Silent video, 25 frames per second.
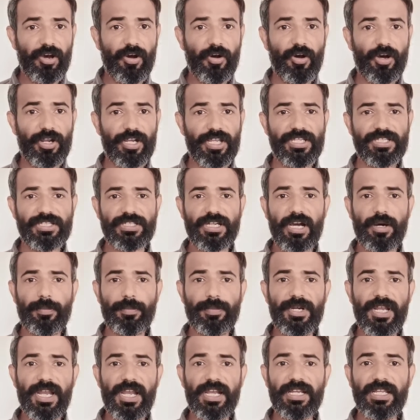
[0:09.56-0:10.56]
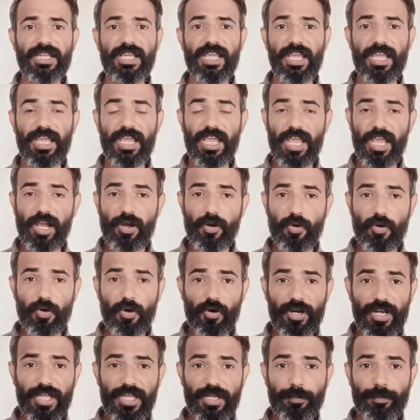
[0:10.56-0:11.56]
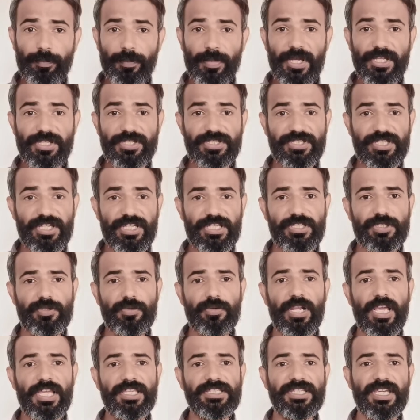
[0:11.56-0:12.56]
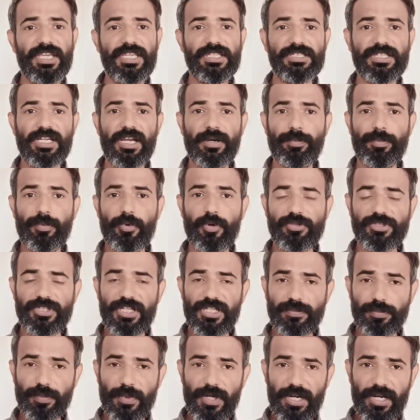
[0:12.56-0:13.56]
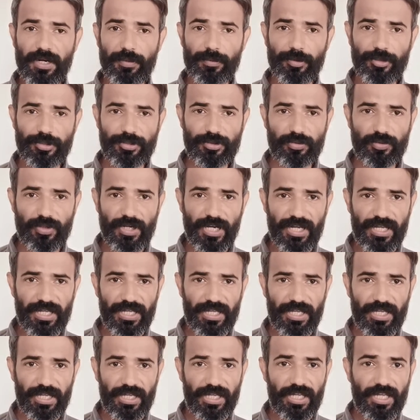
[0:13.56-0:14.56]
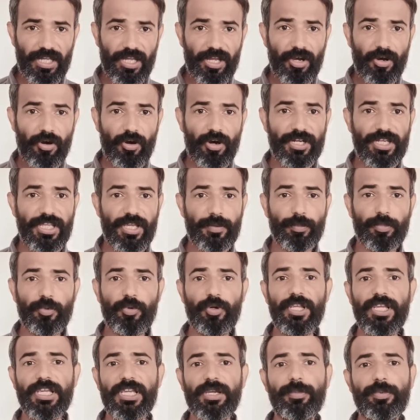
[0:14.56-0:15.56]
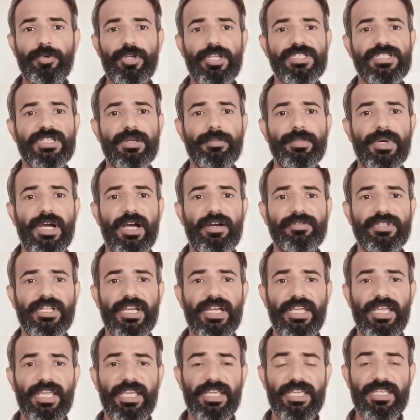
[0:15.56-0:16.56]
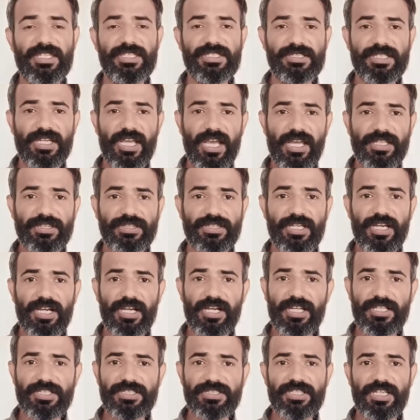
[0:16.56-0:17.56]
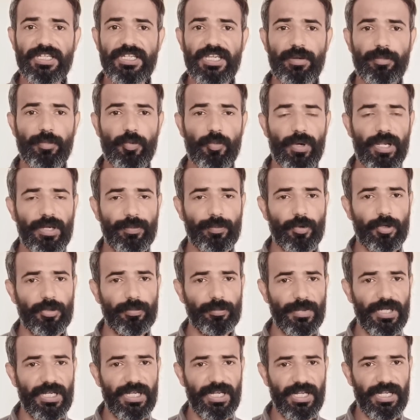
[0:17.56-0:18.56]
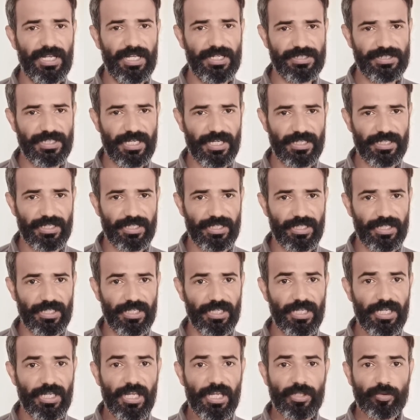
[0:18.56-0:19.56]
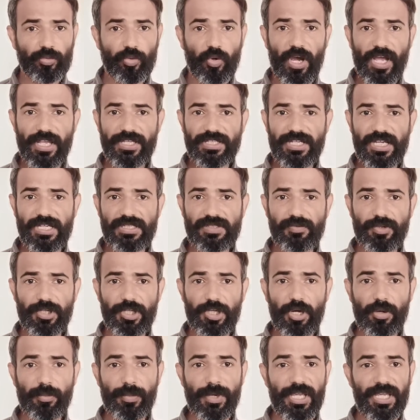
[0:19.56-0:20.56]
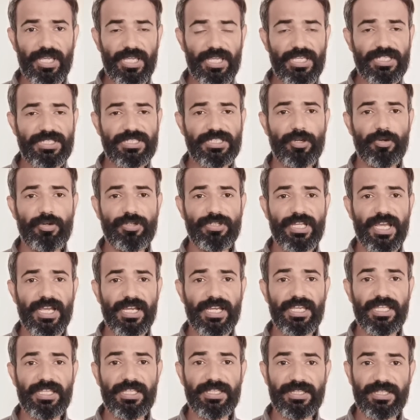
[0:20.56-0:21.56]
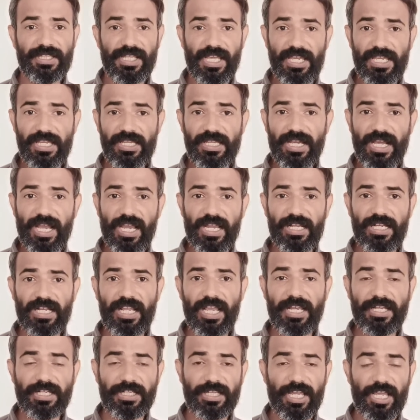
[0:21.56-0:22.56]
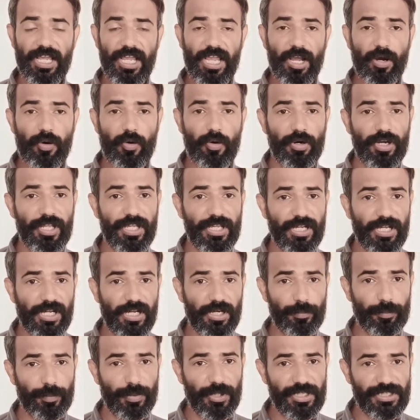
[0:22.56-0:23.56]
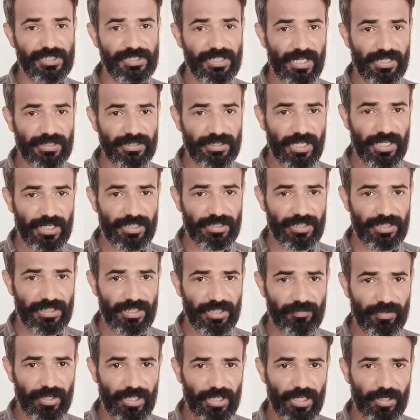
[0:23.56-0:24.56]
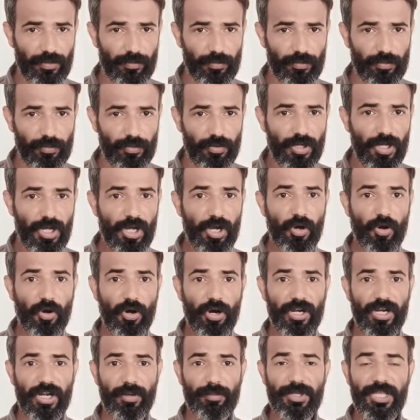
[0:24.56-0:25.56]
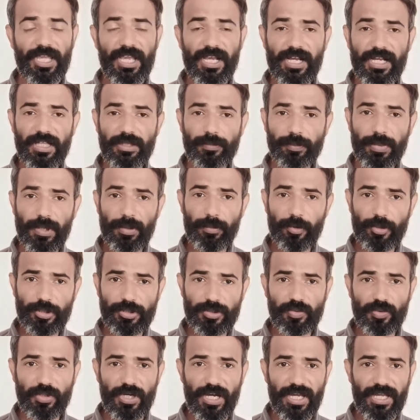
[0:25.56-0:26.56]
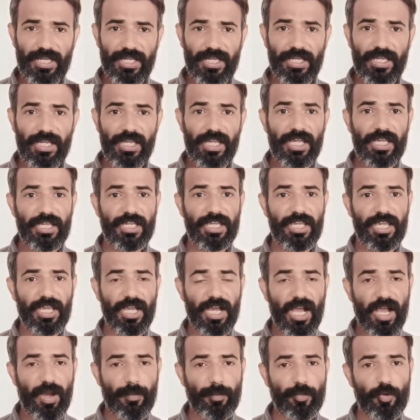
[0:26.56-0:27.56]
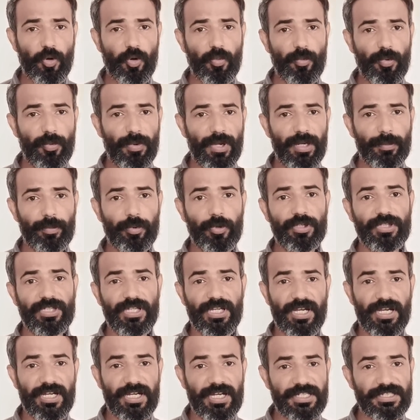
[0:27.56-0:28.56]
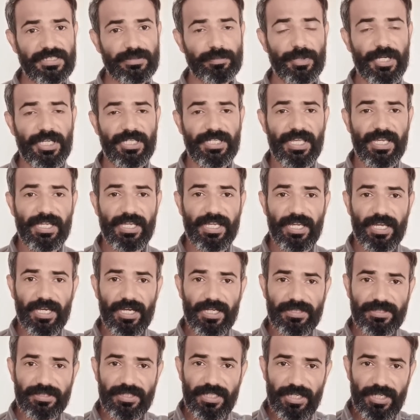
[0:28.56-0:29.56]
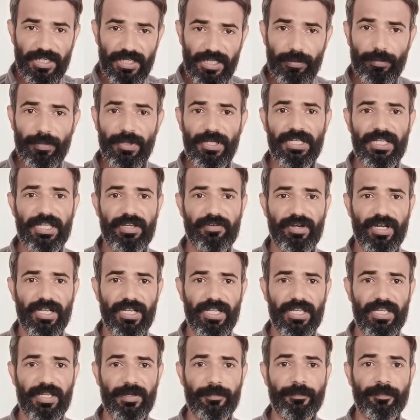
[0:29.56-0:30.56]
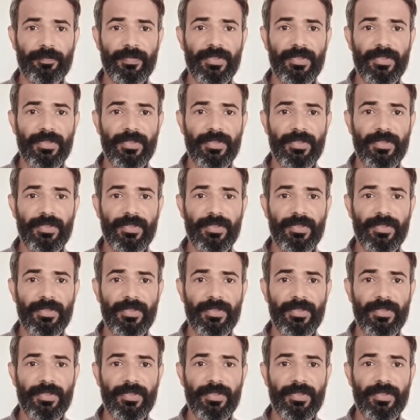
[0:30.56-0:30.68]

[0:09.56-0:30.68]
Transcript: और इस अपडेट के अकॉर्डिंग 25 जुलाई से इसका प्रोसेस प्रारंभ हो चुका है और ये पूरी की पूरी संभावना है कि 7 अगस्त से ये मोबाइल फोन मिलने लग जाएंगे तो आज के इस वीडियो में इस योजना की नई गाइडलाइन के अकॉर्डिंग कंप्लीट जानकारी देने वाला हूँ और अब ये कंफर्म हो चुका है कि आपको मोबाइल फोन अगस्त महीने के अंदर ही मिलने वाले हैं